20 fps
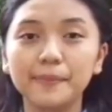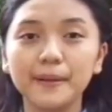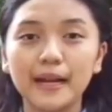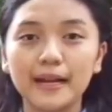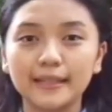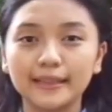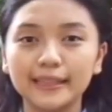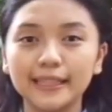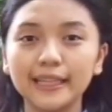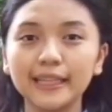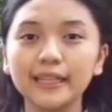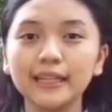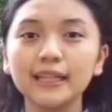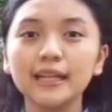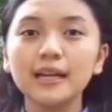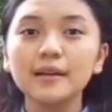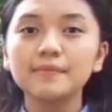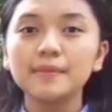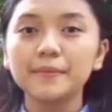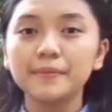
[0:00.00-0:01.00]
berarti
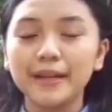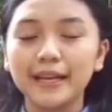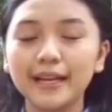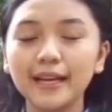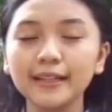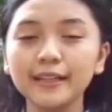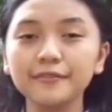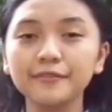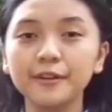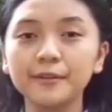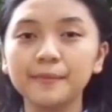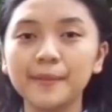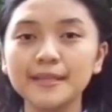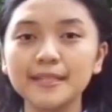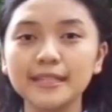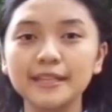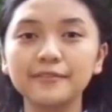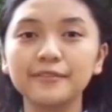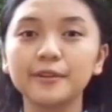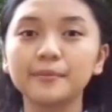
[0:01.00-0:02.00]
memberikan
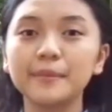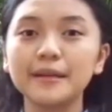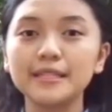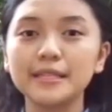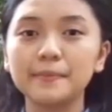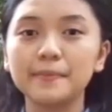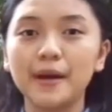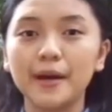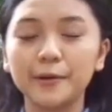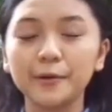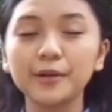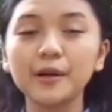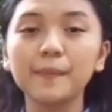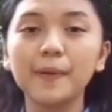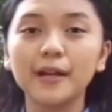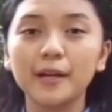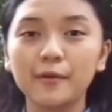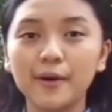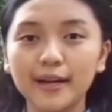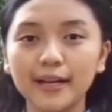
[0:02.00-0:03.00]
informasi-informasi baru
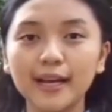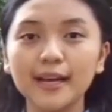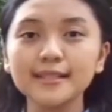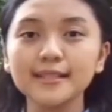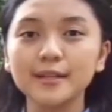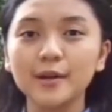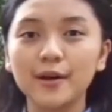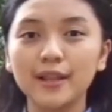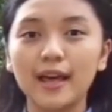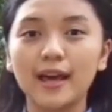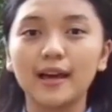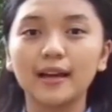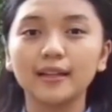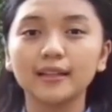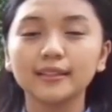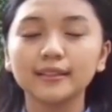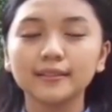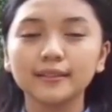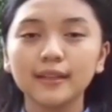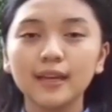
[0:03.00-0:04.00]
kepada warga sekolah,
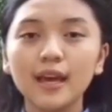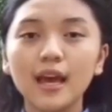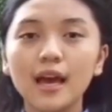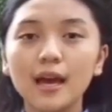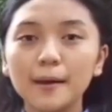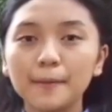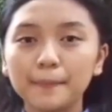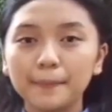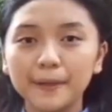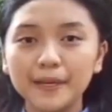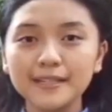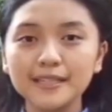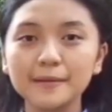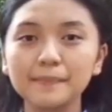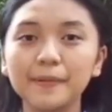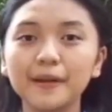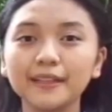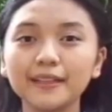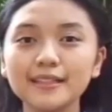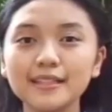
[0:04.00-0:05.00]
Prinsip
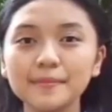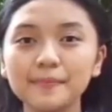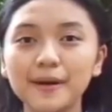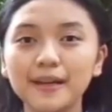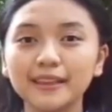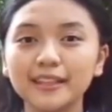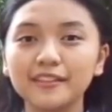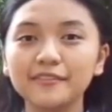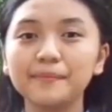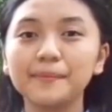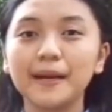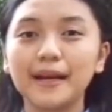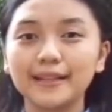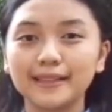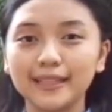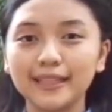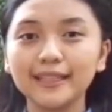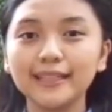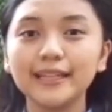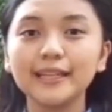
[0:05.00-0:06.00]
partisipatif
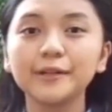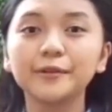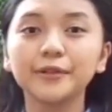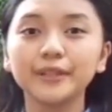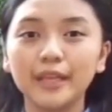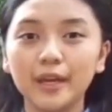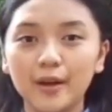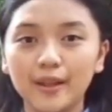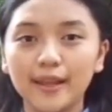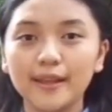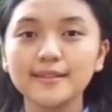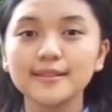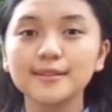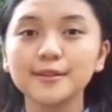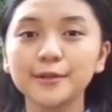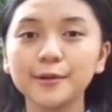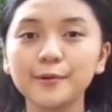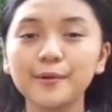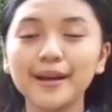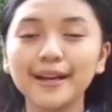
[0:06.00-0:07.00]
berarti diikuti oleh
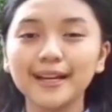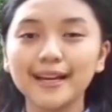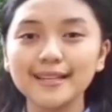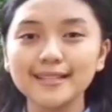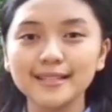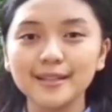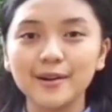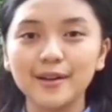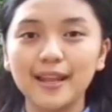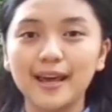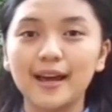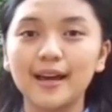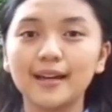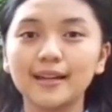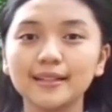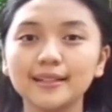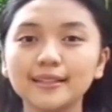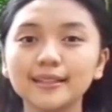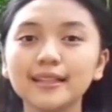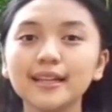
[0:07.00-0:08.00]
seluruh warga sekolah.
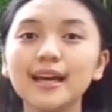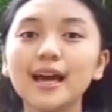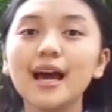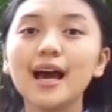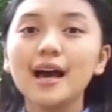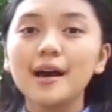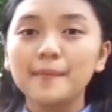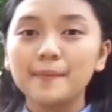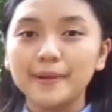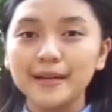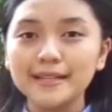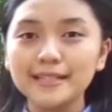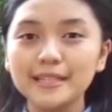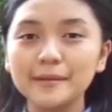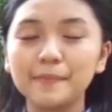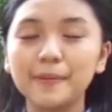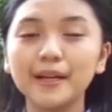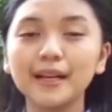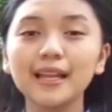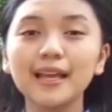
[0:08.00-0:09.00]

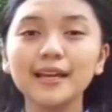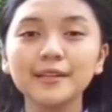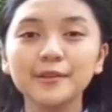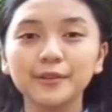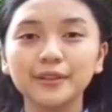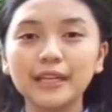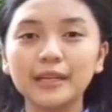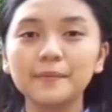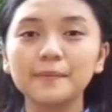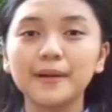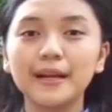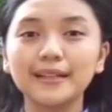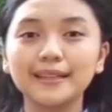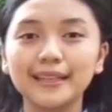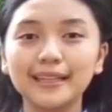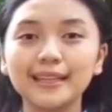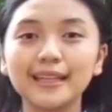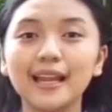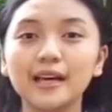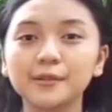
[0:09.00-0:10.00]
Prinsip berkelanjutan
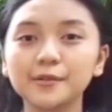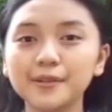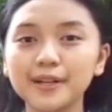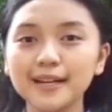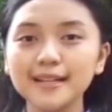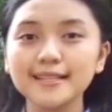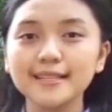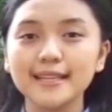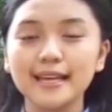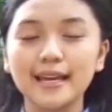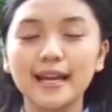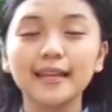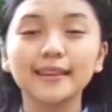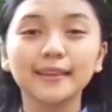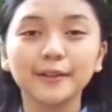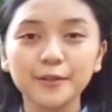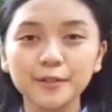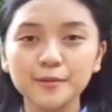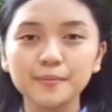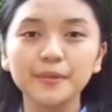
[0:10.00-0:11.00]
berarti dilakukan secara
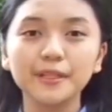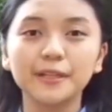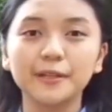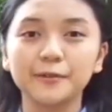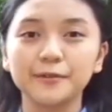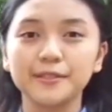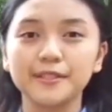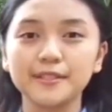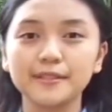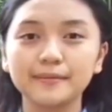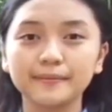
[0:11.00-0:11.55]
terus-menerus.